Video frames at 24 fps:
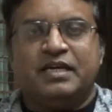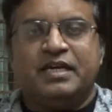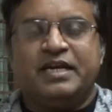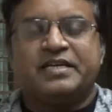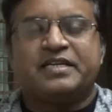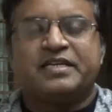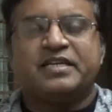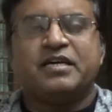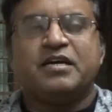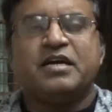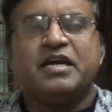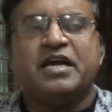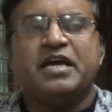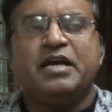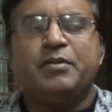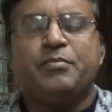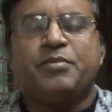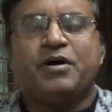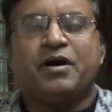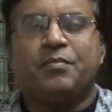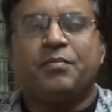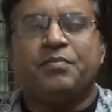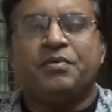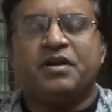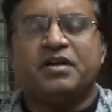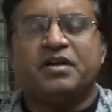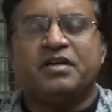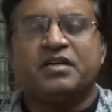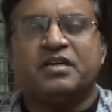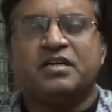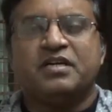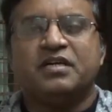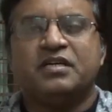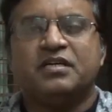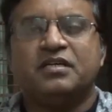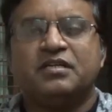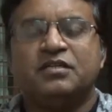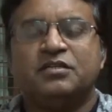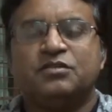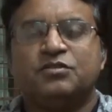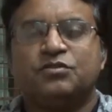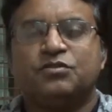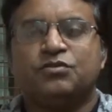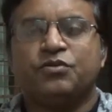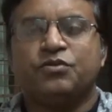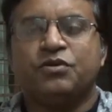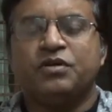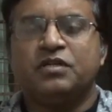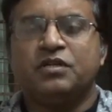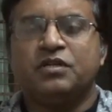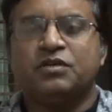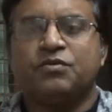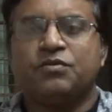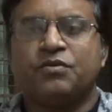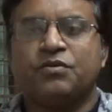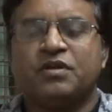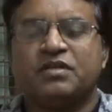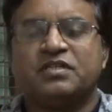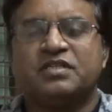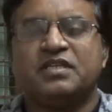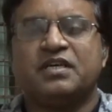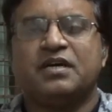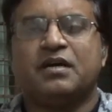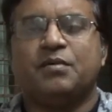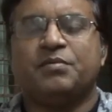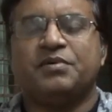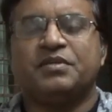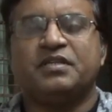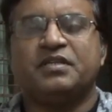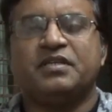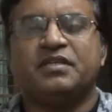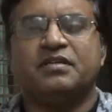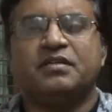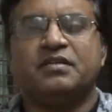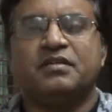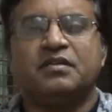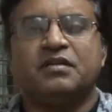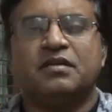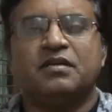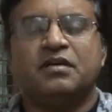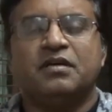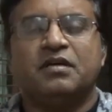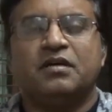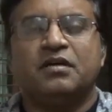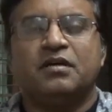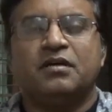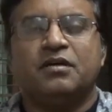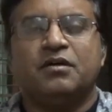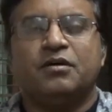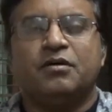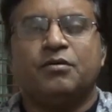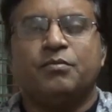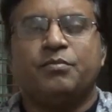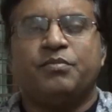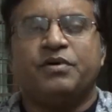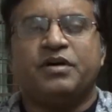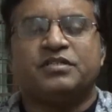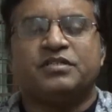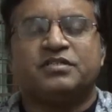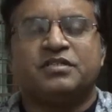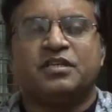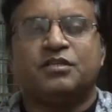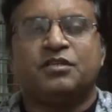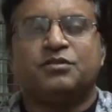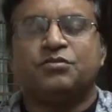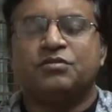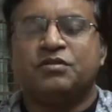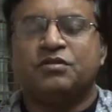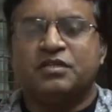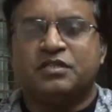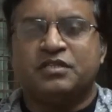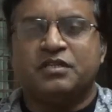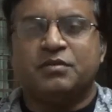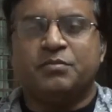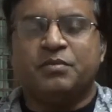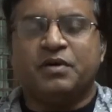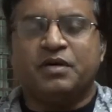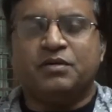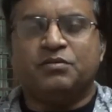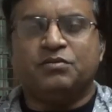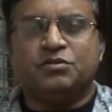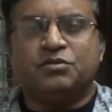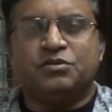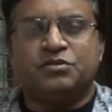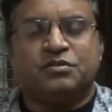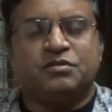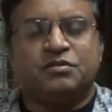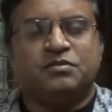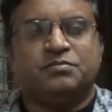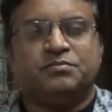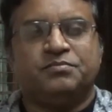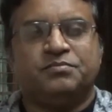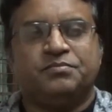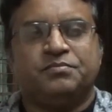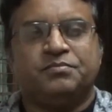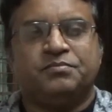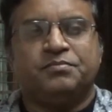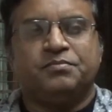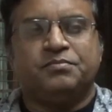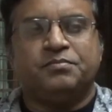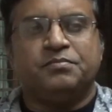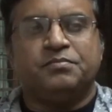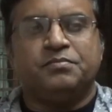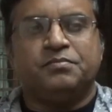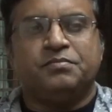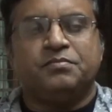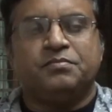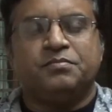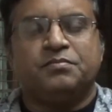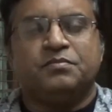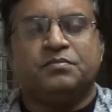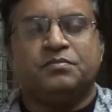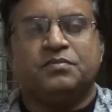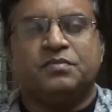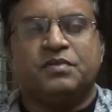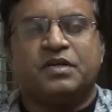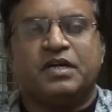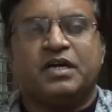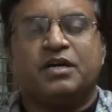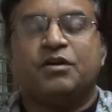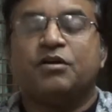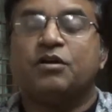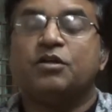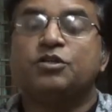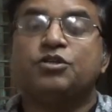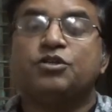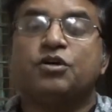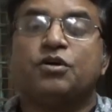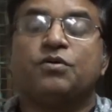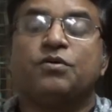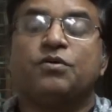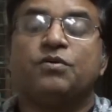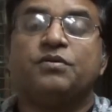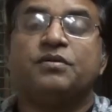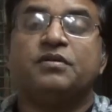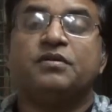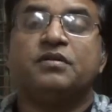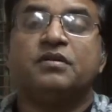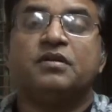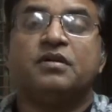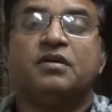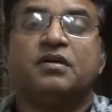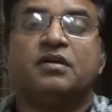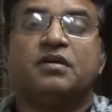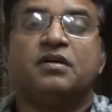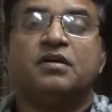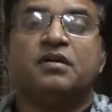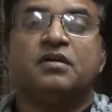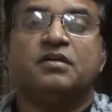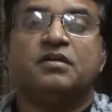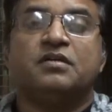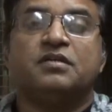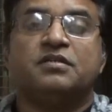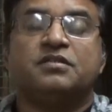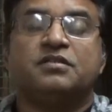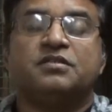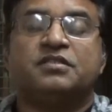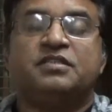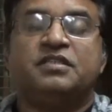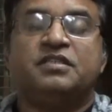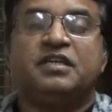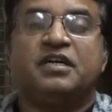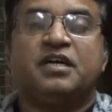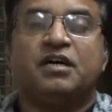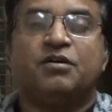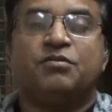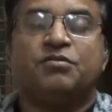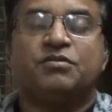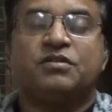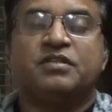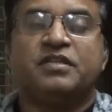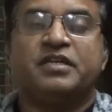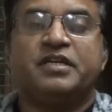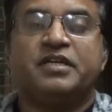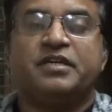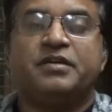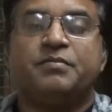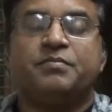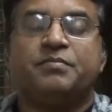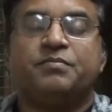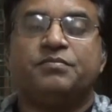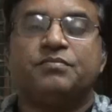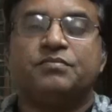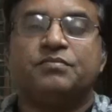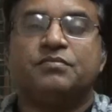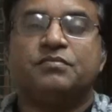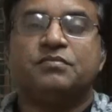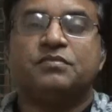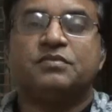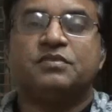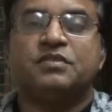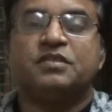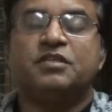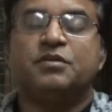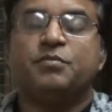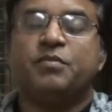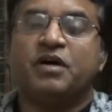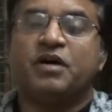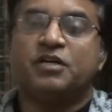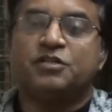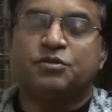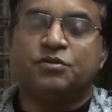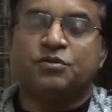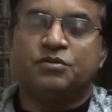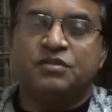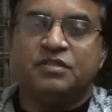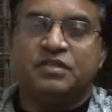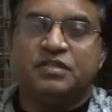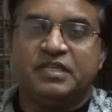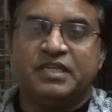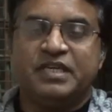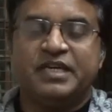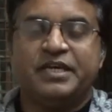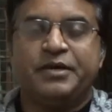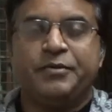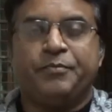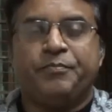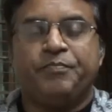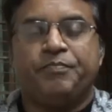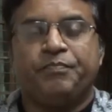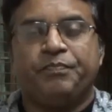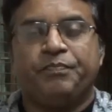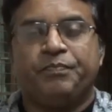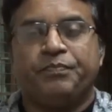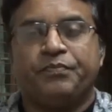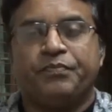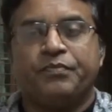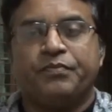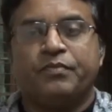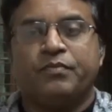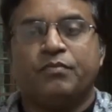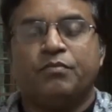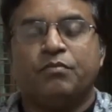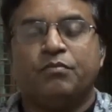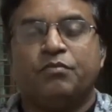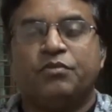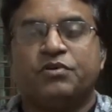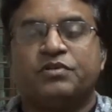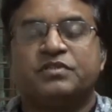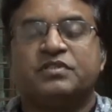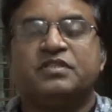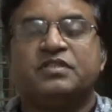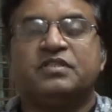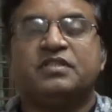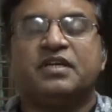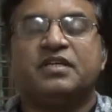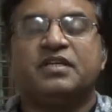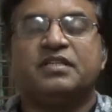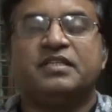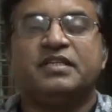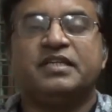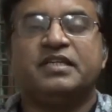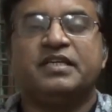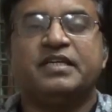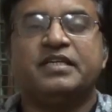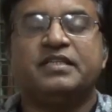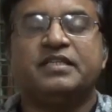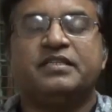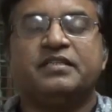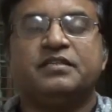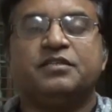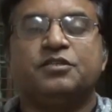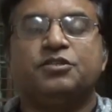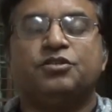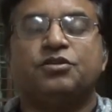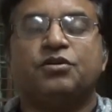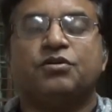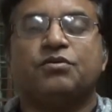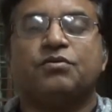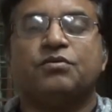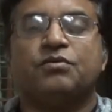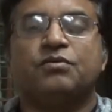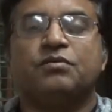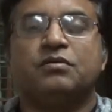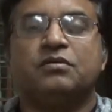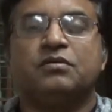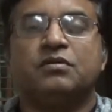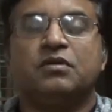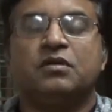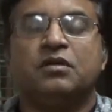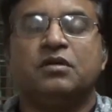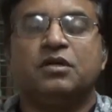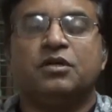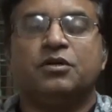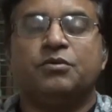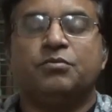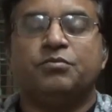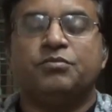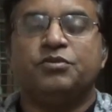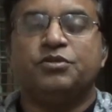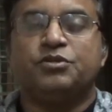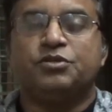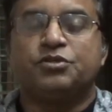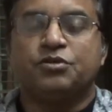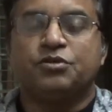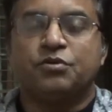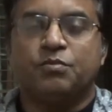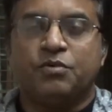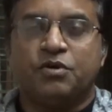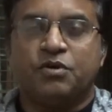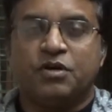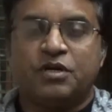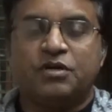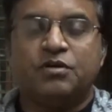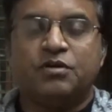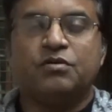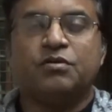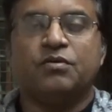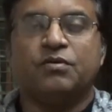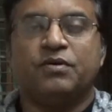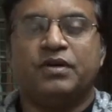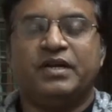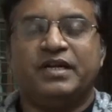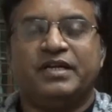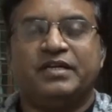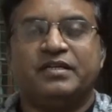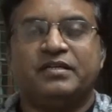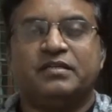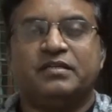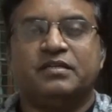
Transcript: এটা এই ভাবনাটা তৈরি করেছে আমাদের পাশ্চাত্য দেশের মানুষ কেননা যখন শিকাগোতে তিনি ভাষণ দিয়ে বক্তৃতা দিয়ে তিনি যখন বিশ্ব বরেণ্য হলেন